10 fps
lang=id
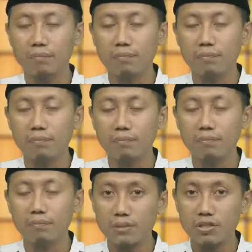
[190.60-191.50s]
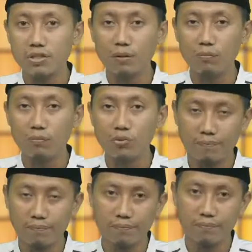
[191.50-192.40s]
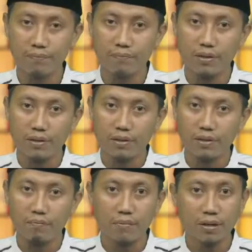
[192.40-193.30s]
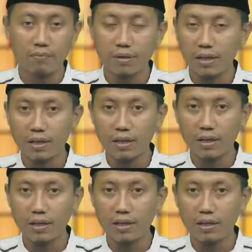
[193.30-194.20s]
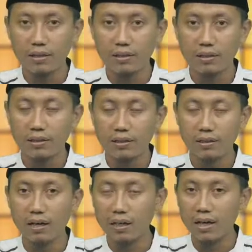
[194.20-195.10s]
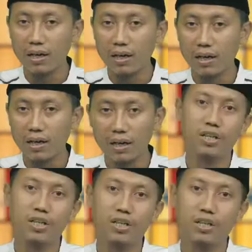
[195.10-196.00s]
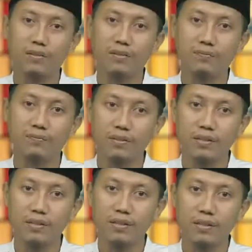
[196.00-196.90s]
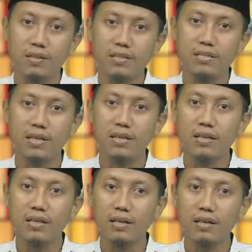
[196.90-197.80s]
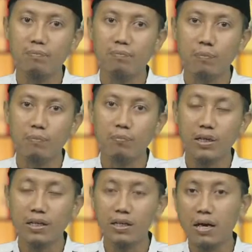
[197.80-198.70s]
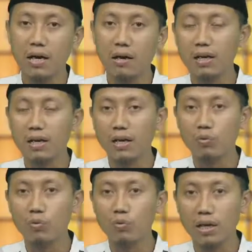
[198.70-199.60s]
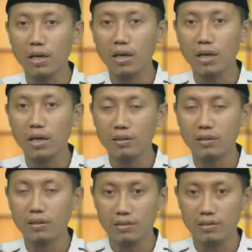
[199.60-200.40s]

dan mereka menjadi seorang muslim, maka mereka tidak akan pernah lagi berbuat syirik. Sehingga perbuatan yang mereka lakukan